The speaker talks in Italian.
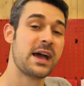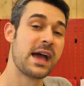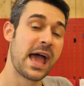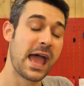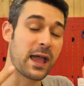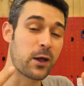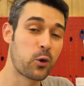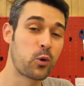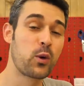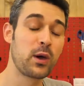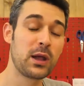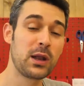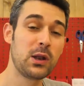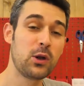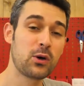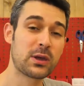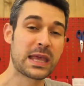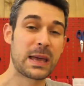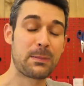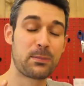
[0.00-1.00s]
è
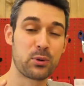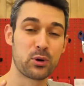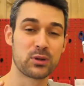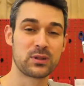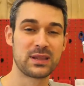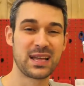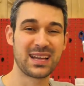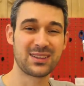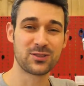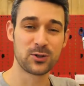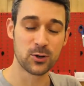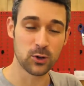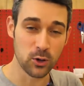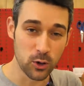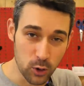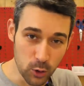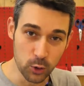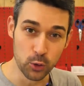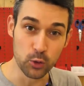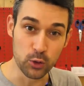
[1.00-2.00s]
quello che ha portato
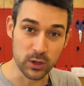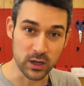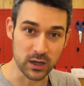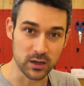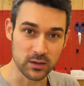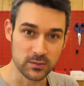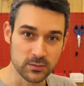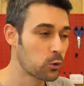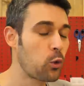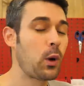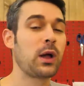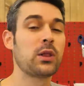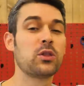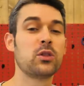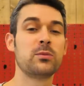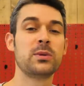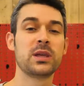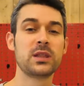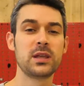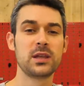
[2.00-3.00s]
Luca
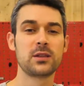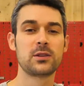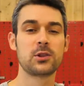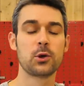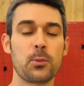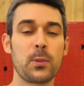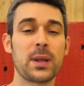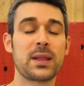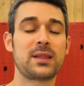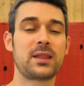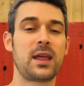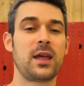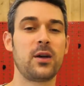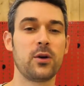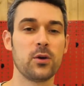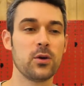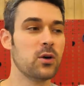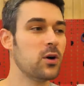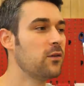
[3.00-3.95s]
quando mi ha detto Matteo